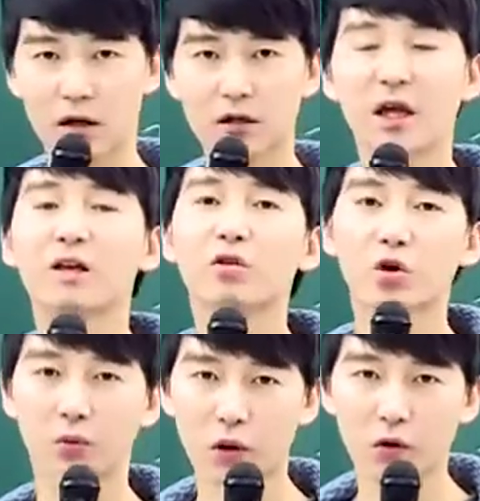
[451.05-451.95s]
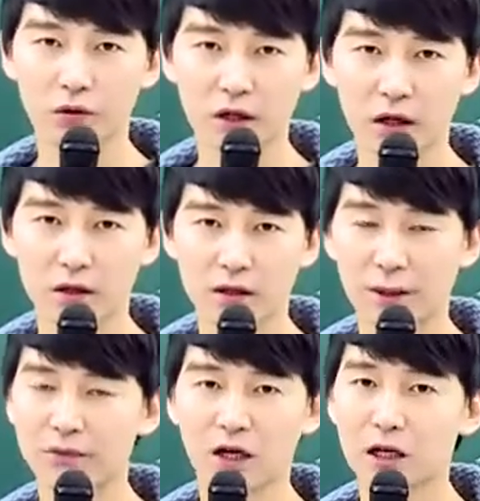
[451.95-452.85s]
그러니까 데이터로 보라고 그냥.
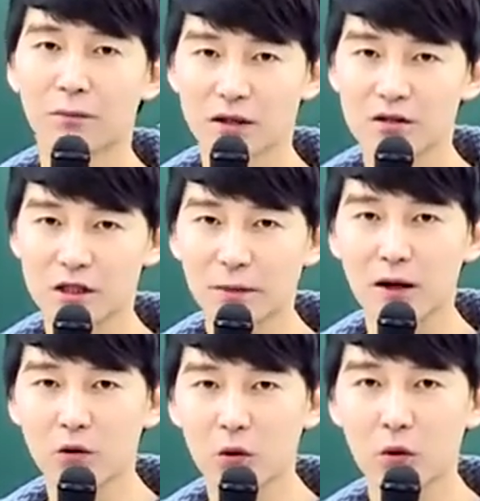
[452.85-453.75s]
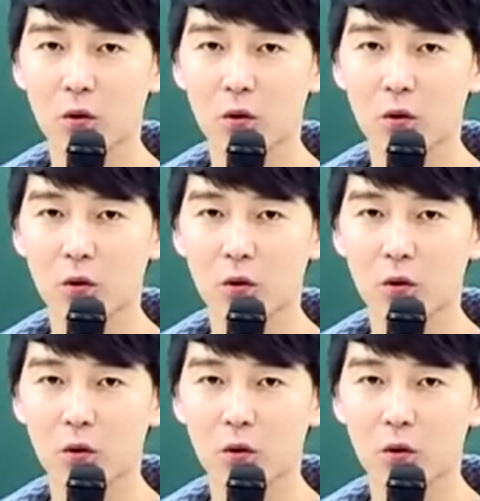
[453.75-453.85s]
남들이 하는 말 듣지 말고.